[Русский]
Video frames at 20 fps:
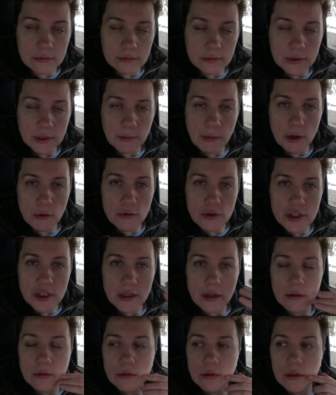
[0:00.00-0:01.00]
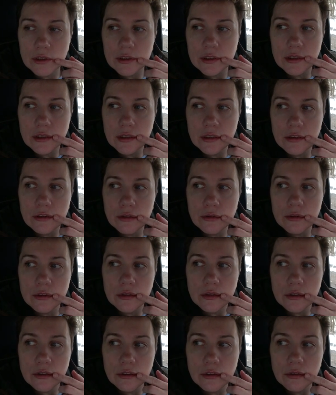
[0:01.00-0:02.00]
не могу широко открыть рот,
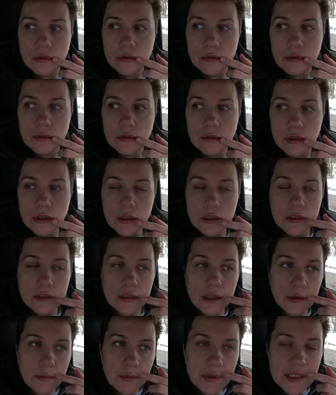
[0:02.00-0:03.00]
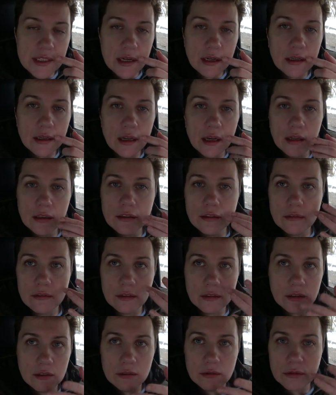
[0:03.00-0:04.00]
но так
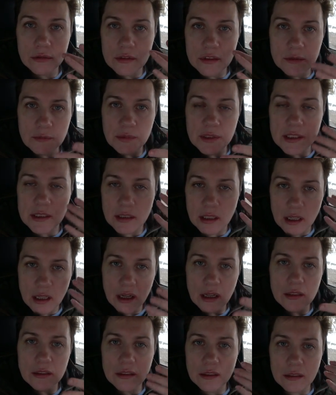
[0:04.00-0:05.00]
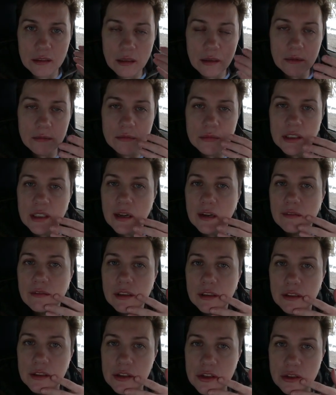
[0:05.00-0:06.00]
позаглядывала, то есть постоянно там
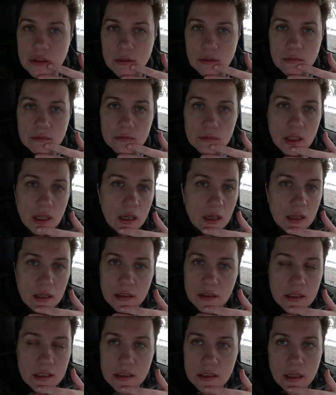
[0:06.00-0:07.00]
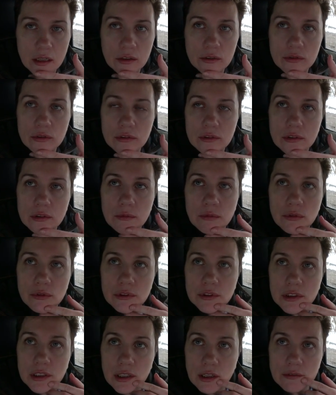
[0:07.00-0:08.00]
кровит еще. Не знаю, долго
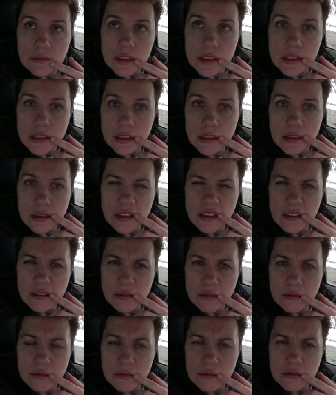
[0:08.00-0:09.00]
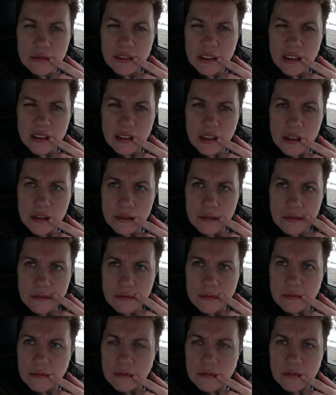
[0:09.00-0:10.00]
будет кровить или нет, но вот это э,
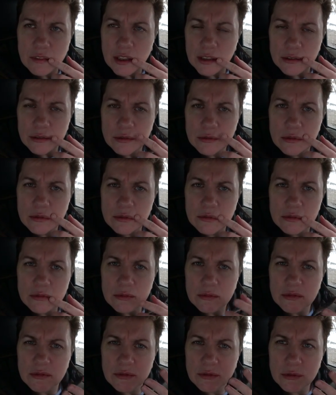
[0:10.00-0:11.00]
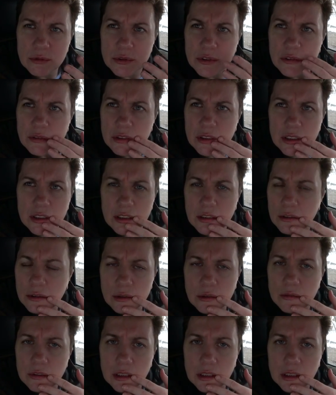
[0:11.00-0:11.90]
во рту вкус вот этой крови,